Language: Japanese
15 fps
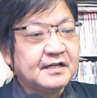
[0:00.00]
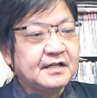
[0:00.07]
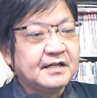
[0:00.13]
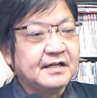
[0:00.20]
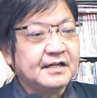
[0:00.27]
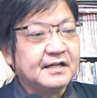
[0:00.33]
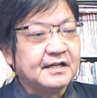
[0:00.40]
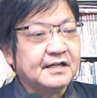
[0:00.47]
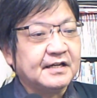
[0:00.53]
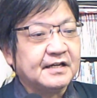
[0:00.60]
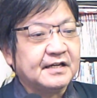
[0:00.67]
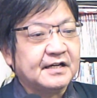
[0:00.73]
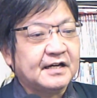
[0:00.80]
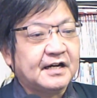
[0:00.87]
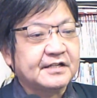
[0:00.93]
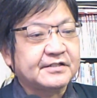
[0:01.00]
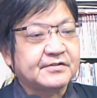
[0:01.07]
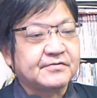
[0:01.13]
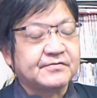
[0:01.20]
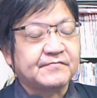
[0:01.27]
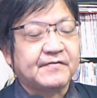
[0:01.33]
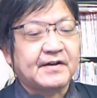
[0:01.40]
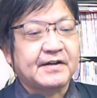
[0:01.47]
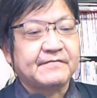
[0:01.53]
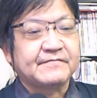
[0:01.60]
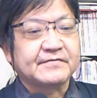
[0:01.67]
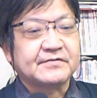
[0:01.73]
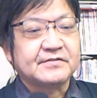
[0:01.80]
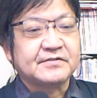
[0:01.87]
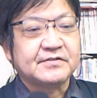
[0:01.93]
えアーティクル
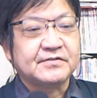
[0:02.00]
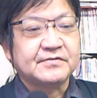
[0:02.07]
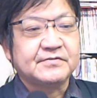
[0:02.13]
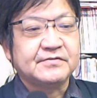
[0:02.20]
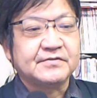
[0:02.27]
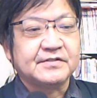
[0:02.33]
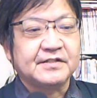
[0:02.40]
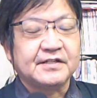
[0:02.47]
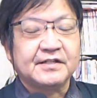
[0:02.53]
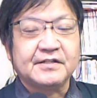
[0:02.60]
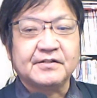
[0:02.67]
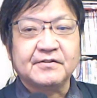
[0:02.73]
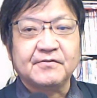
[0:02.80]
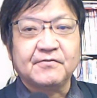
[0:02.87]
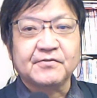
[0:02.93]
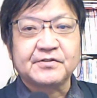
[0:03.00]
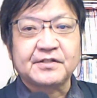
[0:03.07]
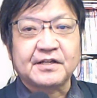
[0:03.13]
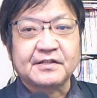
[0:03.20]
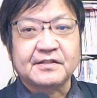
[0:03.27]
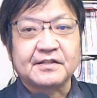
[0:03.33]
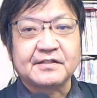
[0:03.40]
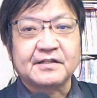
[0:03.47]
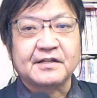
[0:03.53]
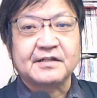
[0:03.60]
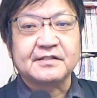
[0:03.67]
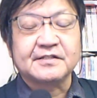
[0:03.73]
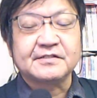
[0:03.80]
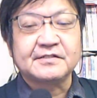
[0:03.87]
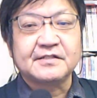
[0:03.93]
5というふうにおっしゃっていただ
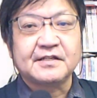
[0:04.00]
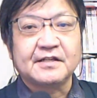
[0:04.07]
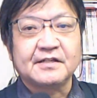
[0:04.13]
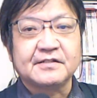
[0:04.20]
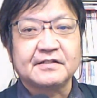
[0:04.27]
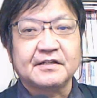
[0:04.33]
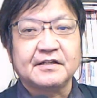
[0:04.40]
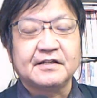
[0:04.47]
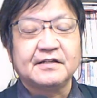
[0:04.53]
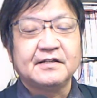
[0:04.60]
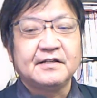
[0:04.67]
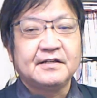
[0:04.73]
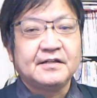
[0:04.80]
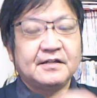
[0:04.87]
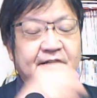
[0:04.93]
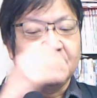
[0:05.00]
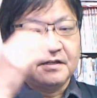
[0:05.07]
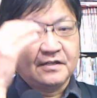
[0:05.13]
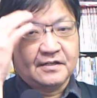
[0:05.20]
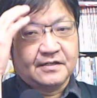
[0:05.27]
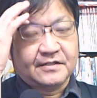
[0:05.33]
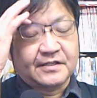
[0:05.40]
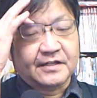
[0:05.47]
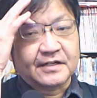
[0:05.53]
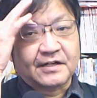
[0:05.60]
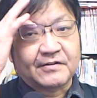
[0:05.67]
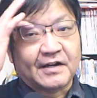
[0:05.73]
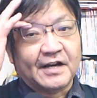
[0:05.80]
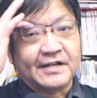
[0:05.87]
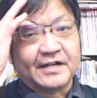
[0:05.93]
いてですね、で、えー、尖
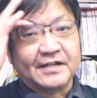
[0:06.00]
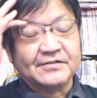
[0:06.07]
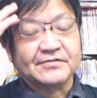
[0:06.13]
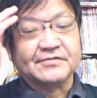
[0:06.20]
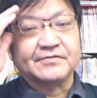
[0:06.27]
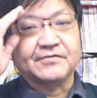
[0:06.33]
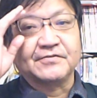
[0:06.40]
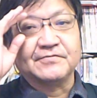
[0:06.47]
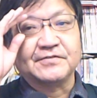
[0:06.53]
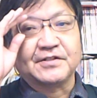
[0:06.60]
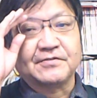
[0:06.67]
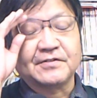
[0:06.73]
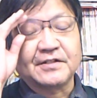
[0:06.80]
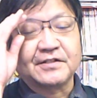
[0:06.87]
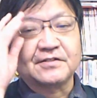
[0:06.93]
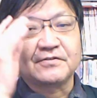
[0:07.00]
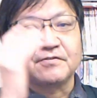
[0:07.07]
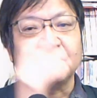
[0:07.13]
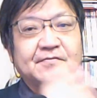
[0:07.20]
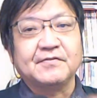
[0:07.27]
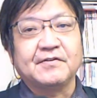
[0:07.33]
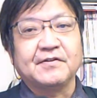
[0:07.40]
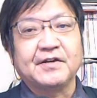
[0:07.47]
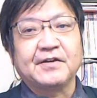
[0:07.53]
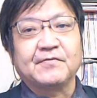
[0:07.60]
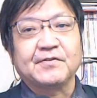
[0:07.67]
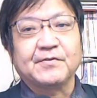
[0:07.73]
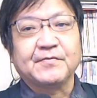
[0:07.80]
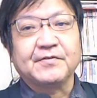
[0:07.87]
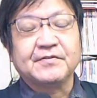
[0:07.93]
閣アイランズって言うんでしょうね、きっとも英
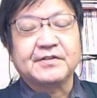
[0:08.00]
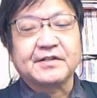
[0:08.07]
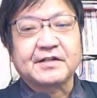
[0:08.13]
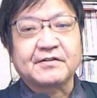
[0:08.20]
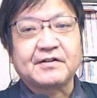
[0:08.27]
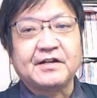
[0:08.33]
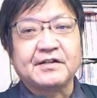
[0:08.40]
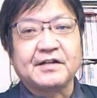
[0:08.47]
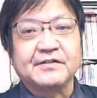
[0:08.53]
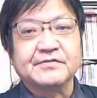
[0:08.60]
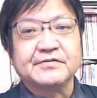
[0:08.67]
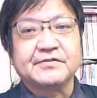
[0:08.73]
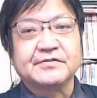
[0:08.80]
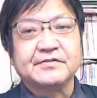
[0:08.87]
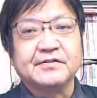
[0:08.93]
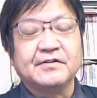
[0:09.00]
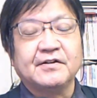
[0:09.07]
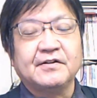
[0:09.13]
語でも、尖閣アイランズと、